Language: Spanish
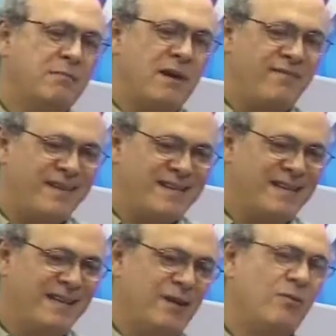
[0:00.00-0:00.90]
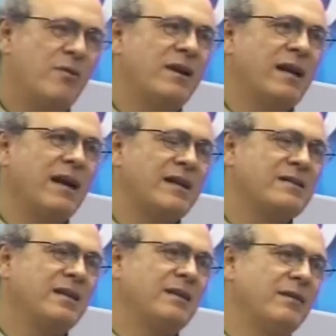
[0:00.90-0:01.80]
más fácil de
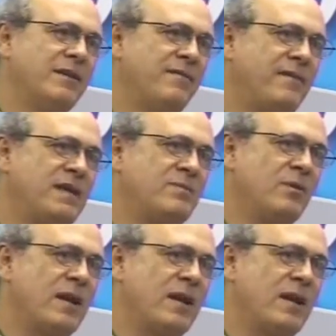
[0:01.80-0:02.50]
congregarse a través de Facebook.